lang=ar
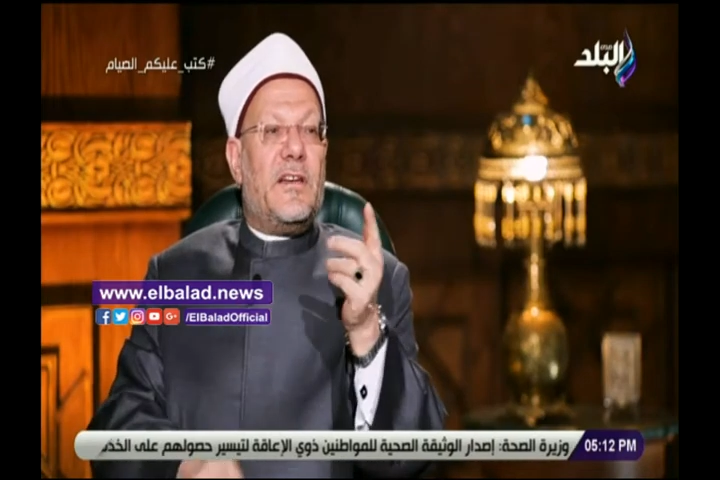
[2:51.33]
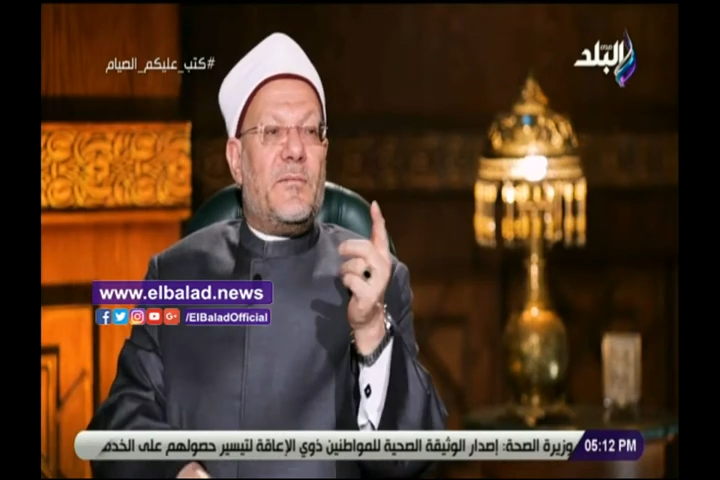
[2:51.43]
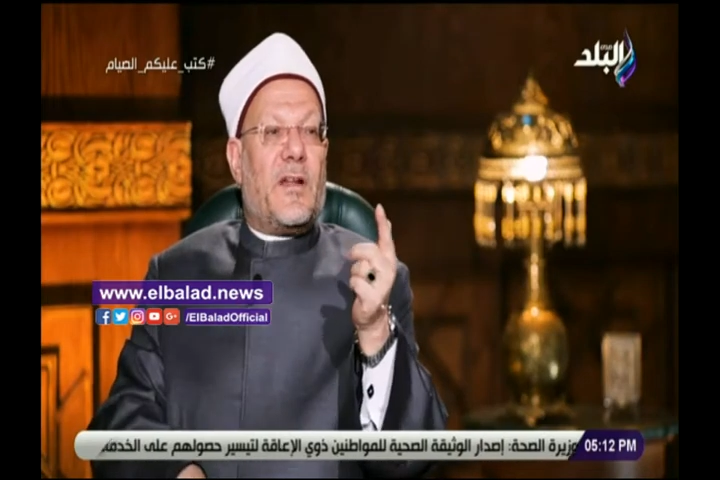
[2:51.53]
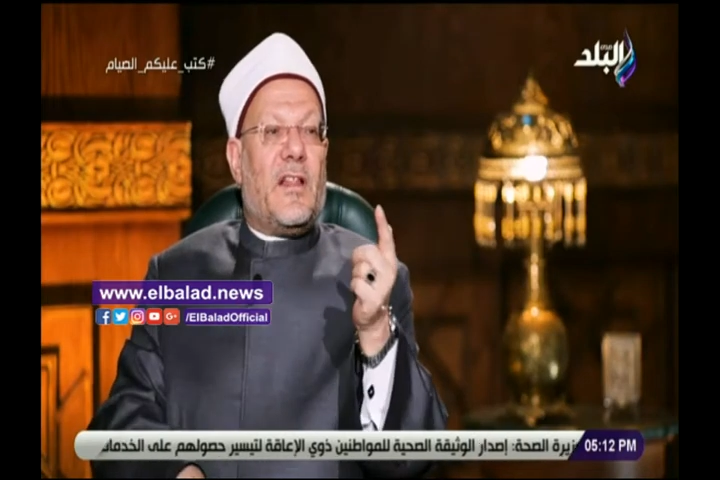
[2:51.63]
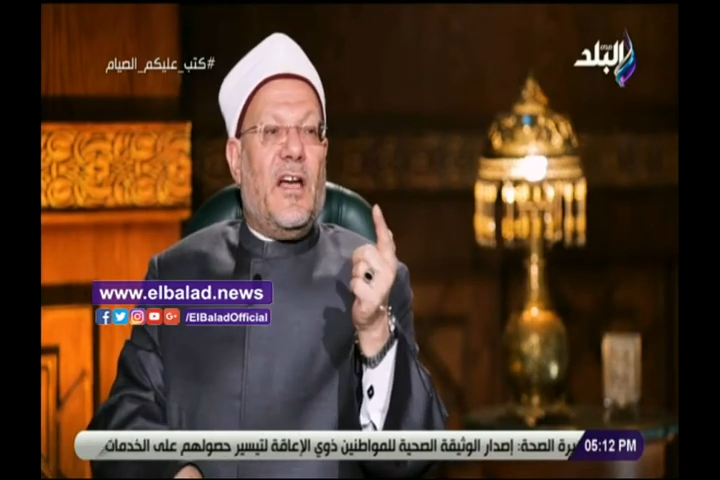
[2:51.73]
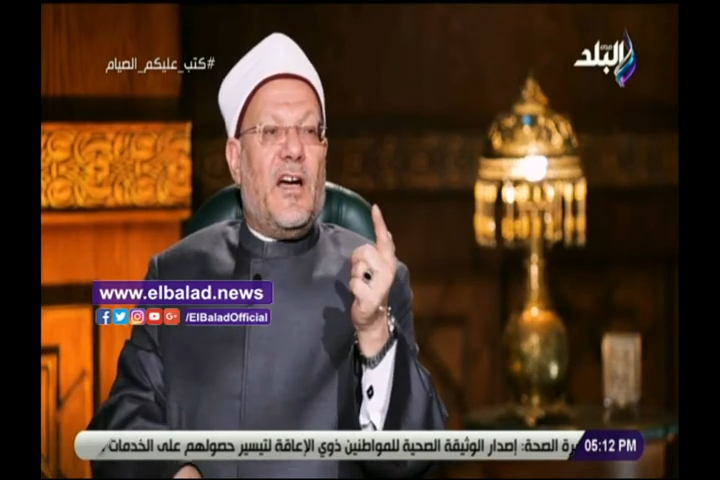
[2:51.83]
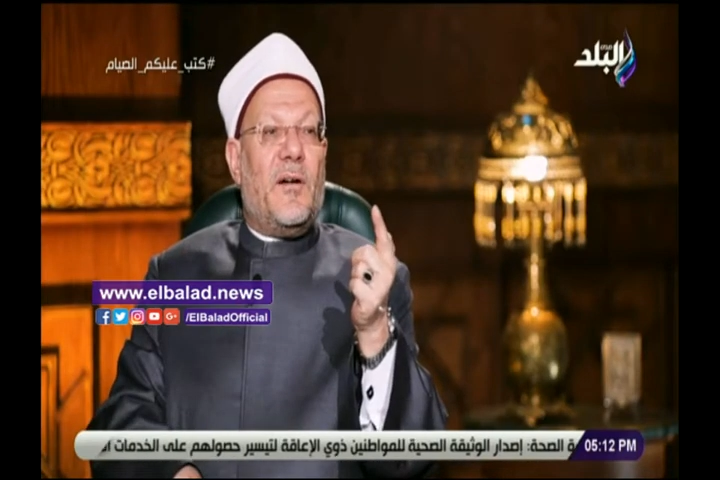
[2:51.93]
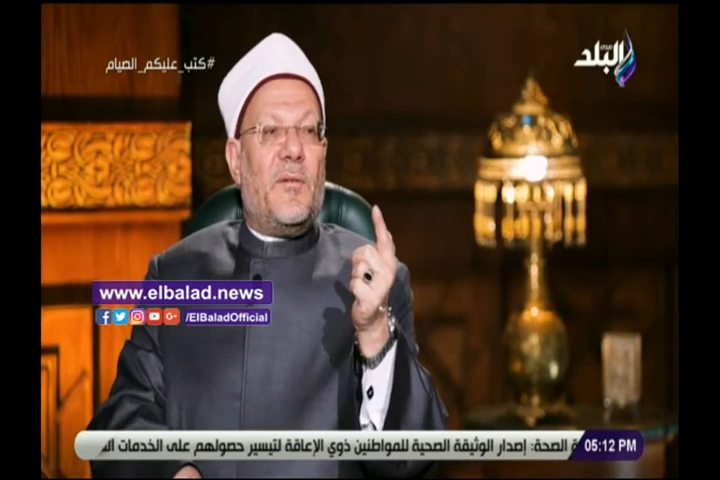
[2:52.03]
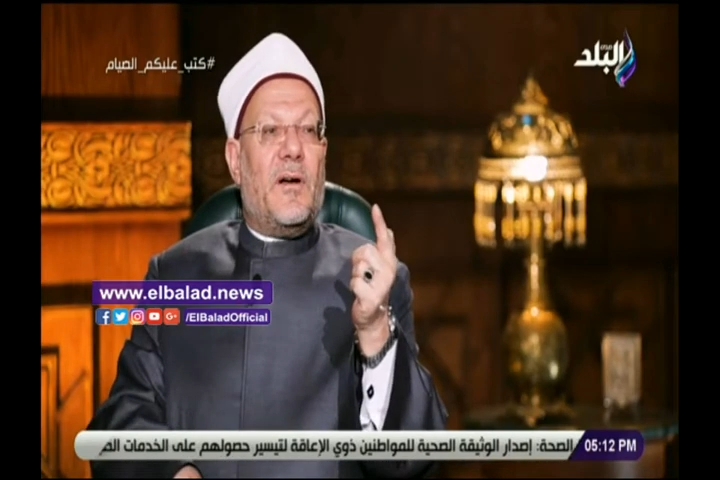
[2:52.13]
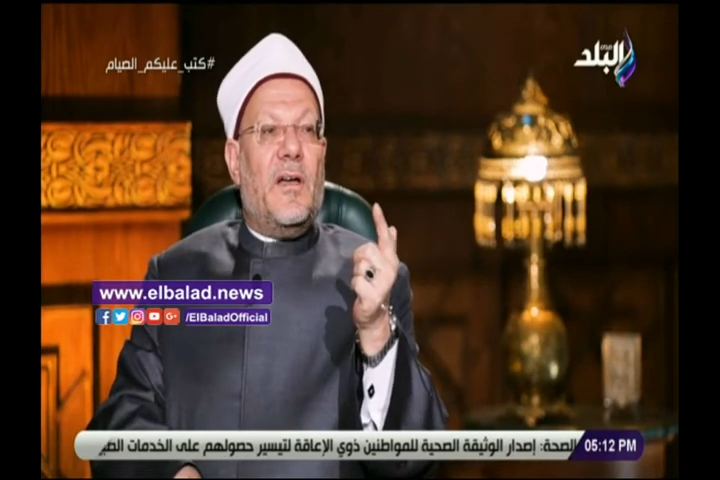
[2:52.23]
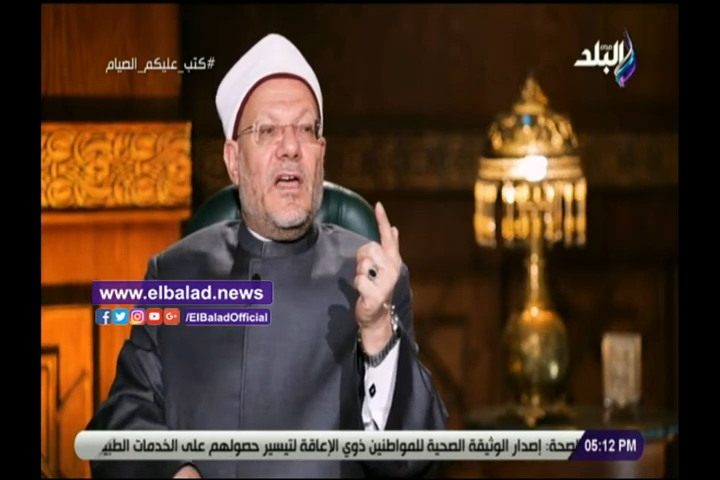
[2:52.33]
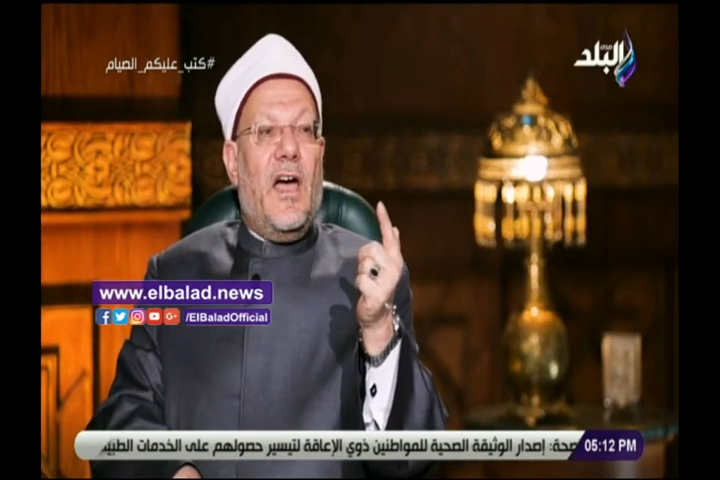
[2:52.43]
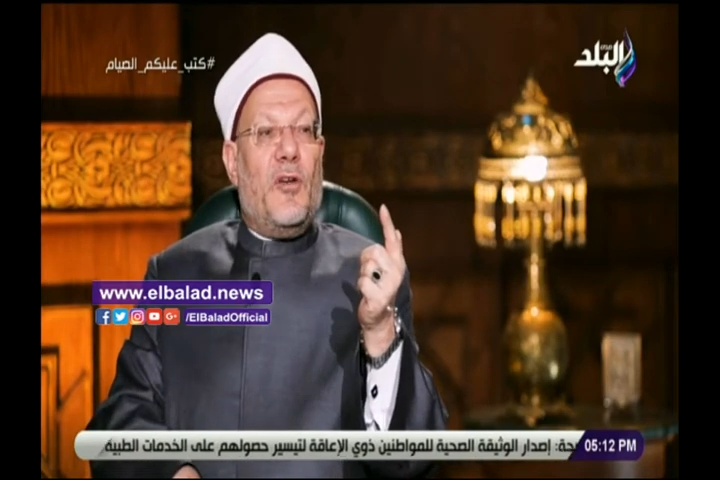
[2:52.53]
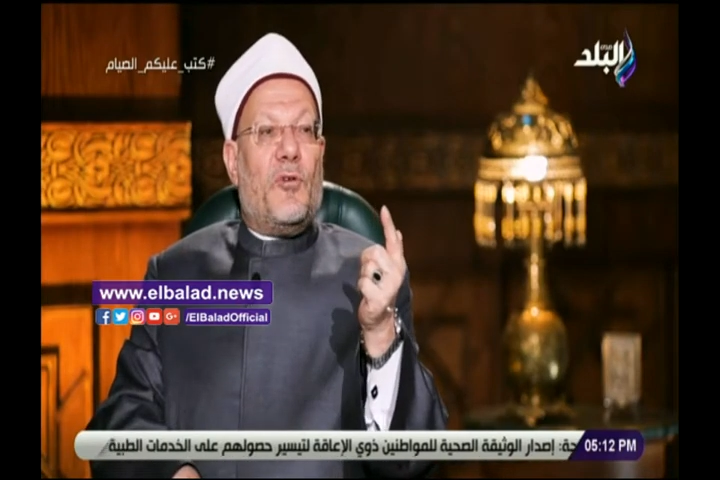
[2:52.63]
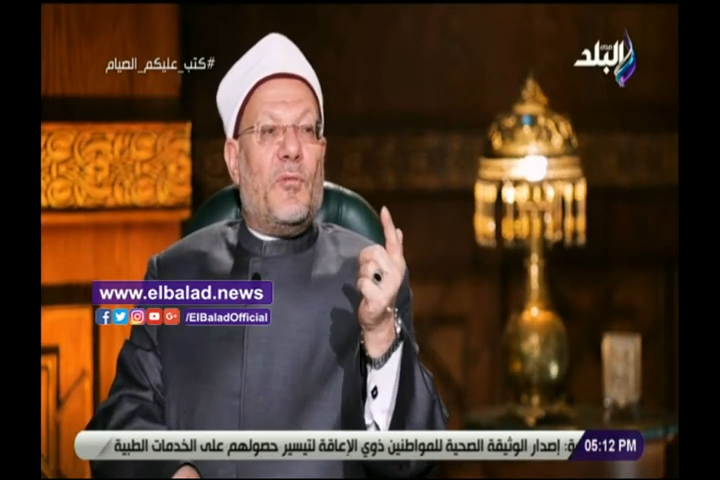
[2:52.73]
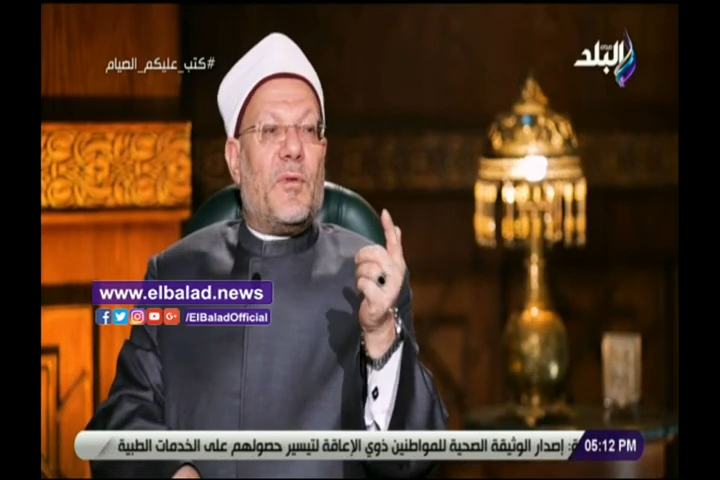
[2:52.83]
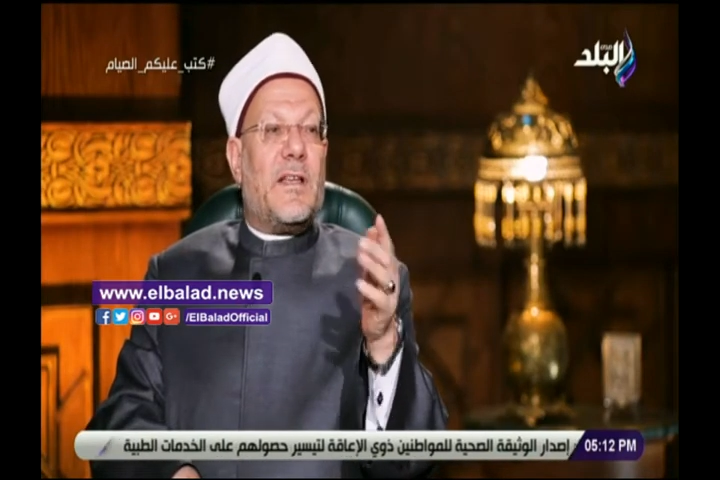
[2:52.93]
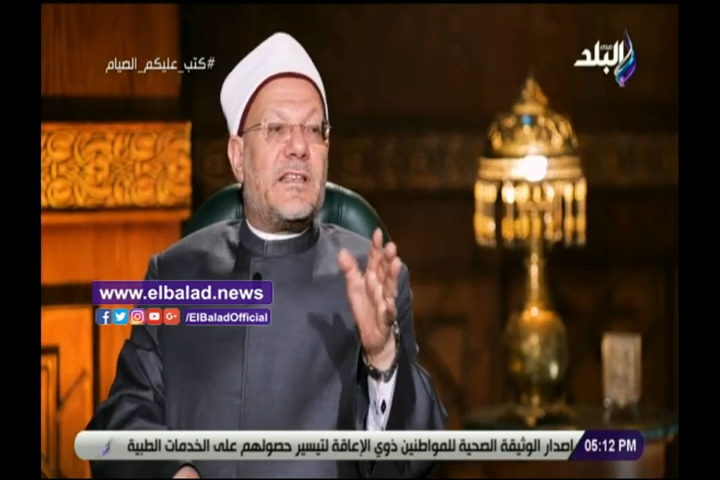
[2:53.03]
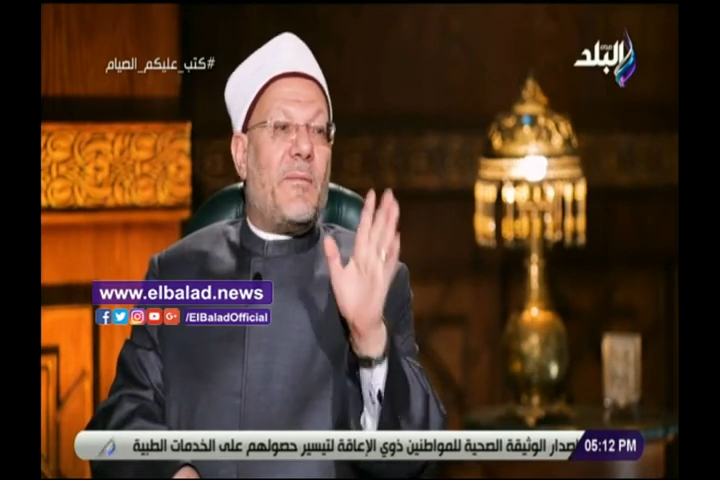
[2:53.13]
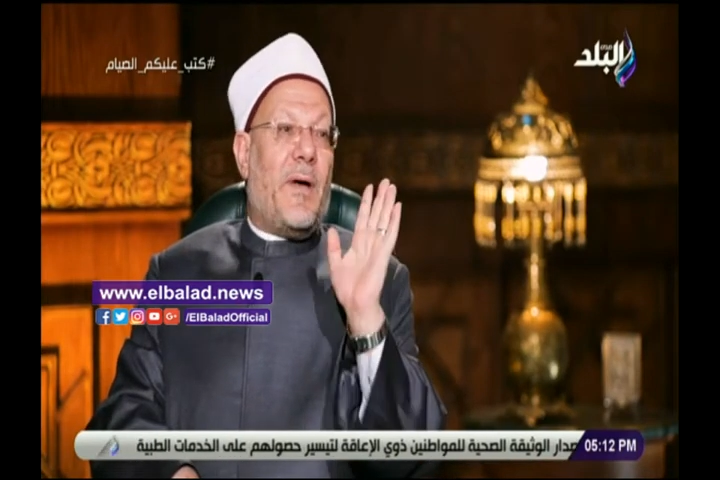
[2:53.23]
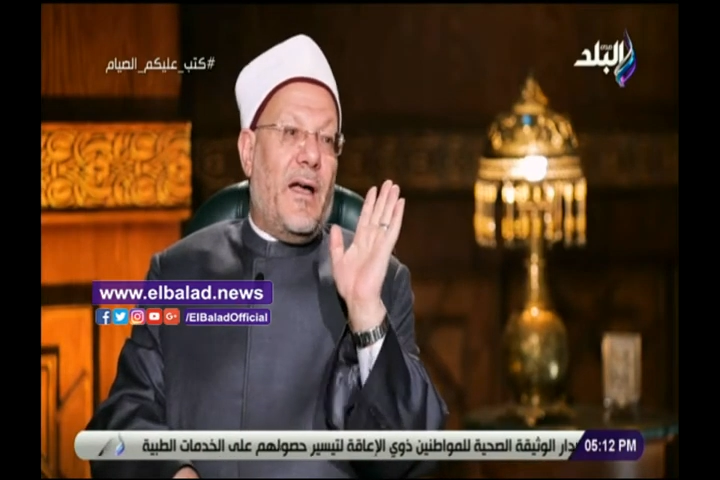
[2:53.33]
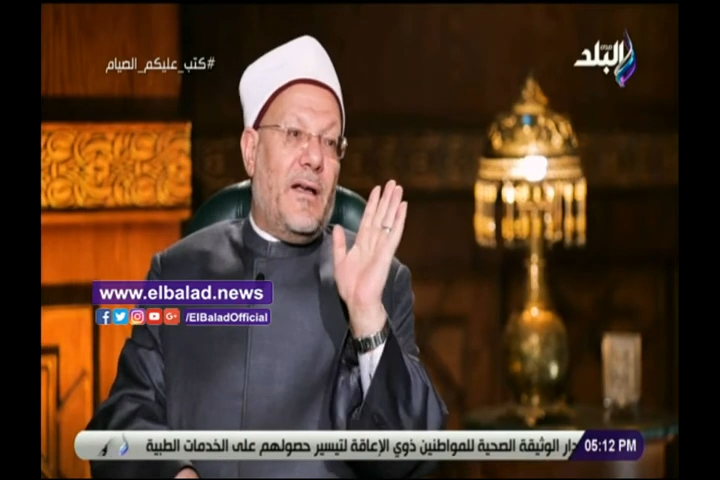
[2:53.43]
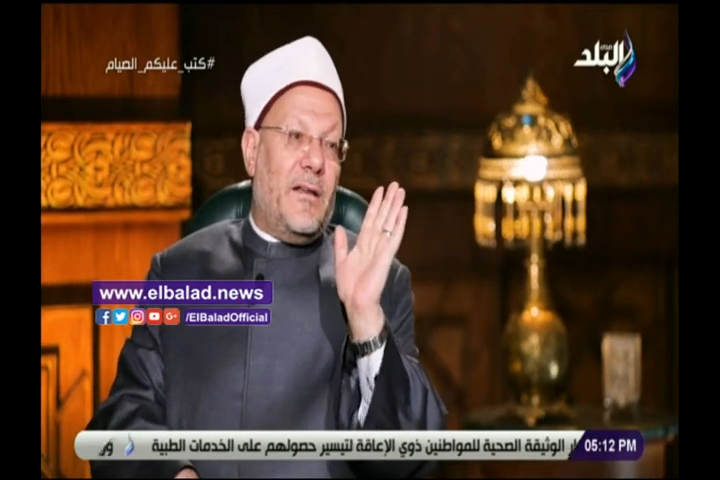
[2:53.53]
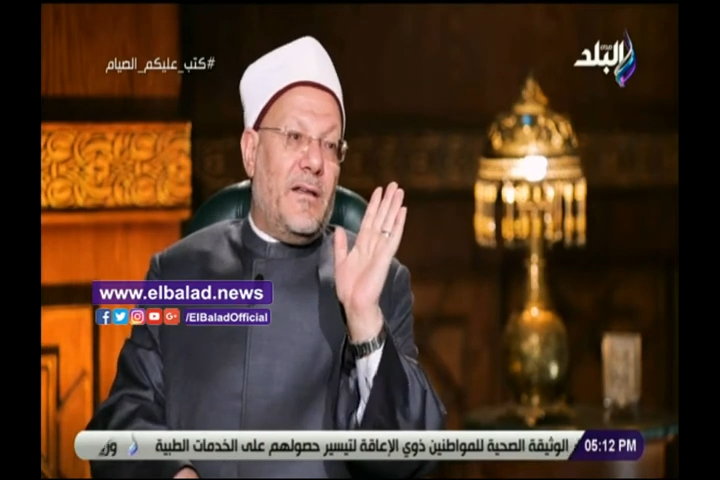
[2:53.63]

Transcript: جمره العقبه الكبرى سبعه